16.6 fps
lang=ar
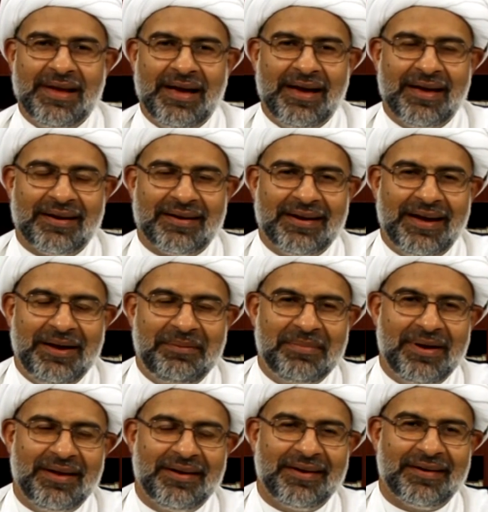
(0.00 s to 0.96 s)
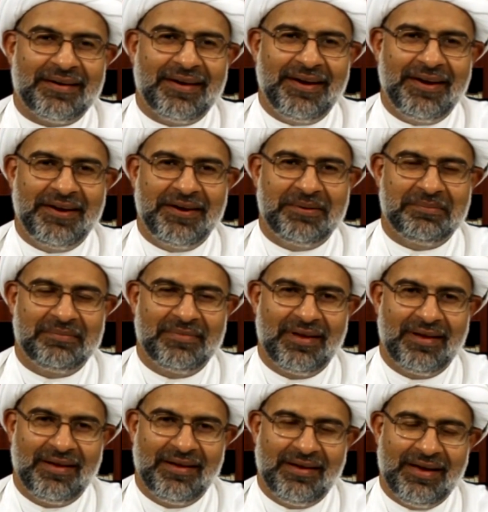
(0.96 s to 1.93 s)
الله الرحمن الرحيم
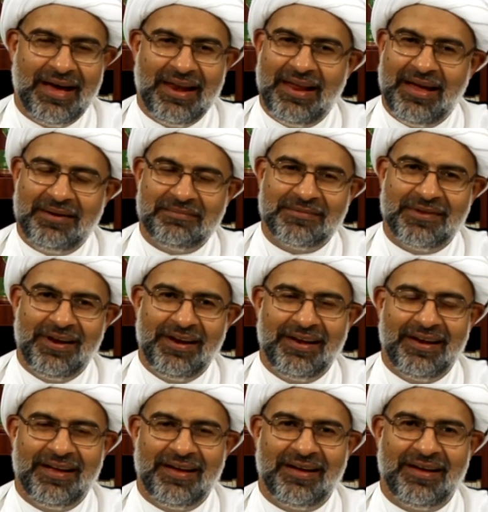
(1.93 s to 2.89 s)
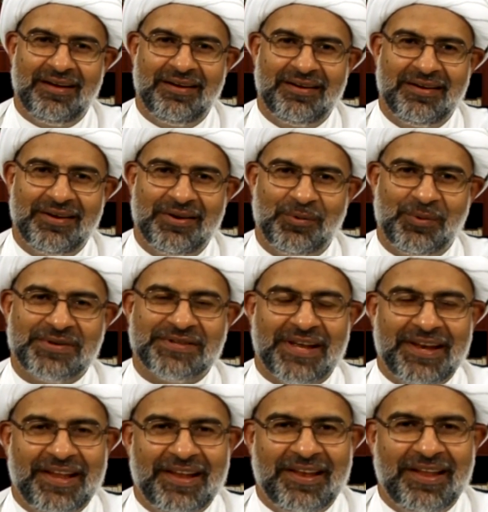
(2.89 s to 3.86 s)
الحمد لله
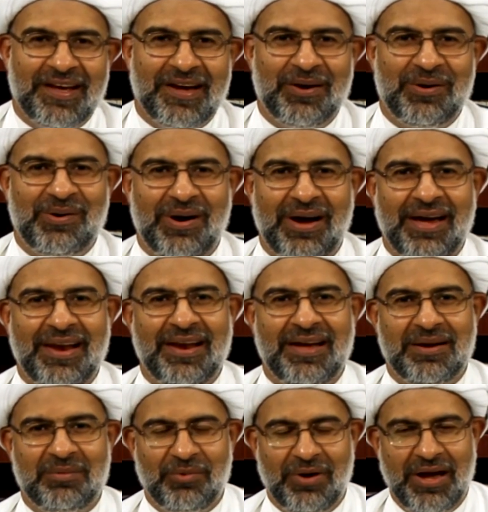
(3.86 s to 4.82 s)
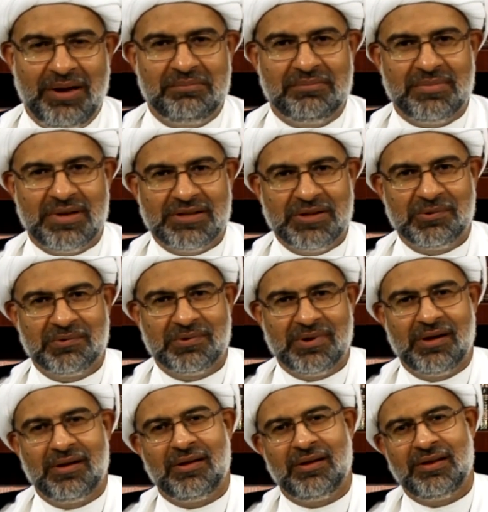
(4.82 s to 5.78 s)
وصلى الله على محمد
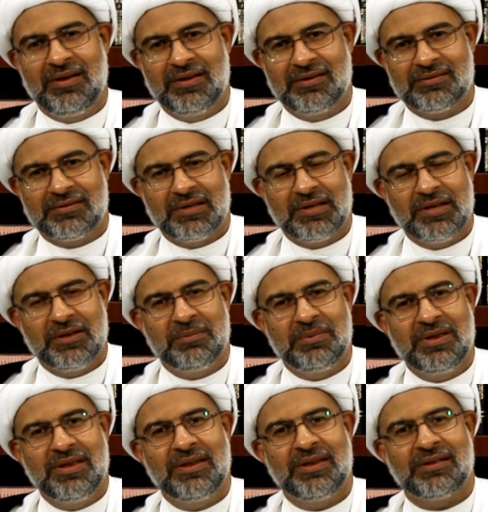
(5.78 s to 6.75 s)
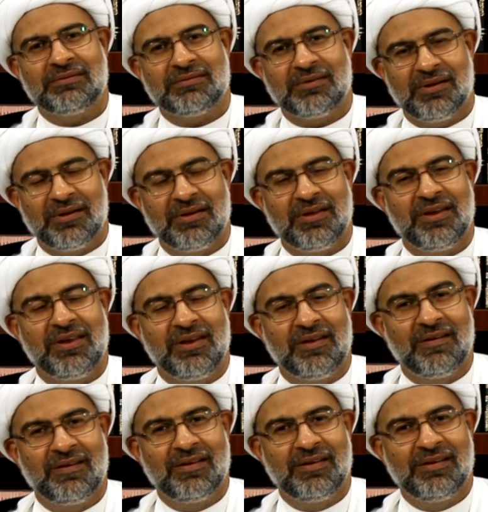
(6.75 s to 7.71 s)
واله الطيبين الطاهرين
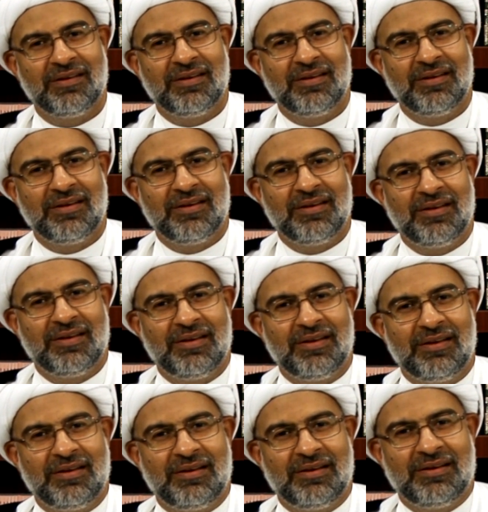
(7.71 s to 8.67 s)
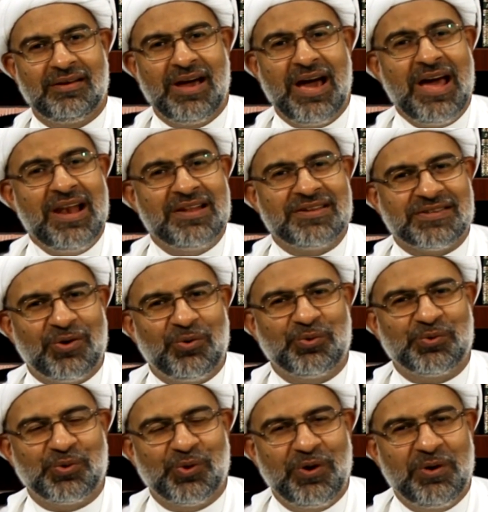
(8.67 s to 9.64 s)
هل
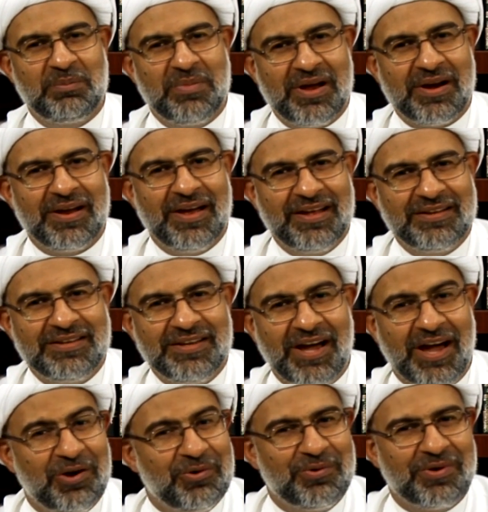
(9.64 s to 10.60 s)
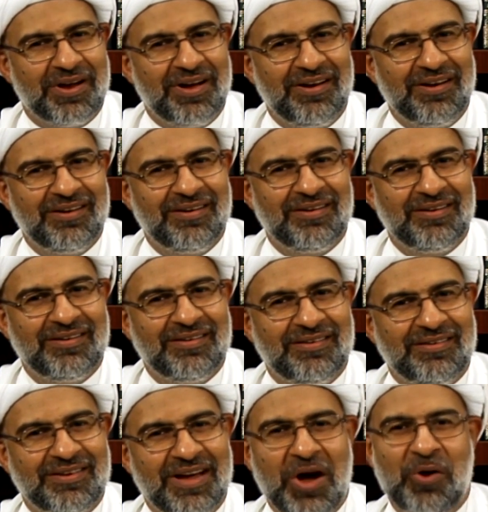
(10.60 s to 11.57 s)
صوت المراه عوره
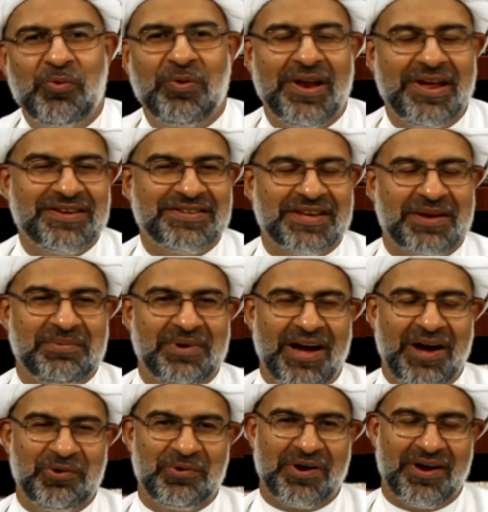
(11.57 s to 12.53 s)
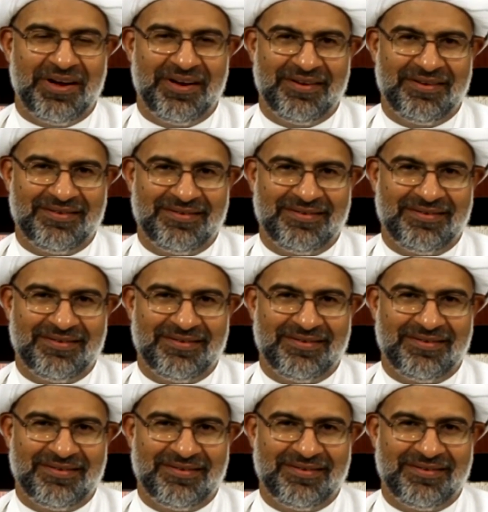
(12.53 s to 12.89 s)
او ليس بعوره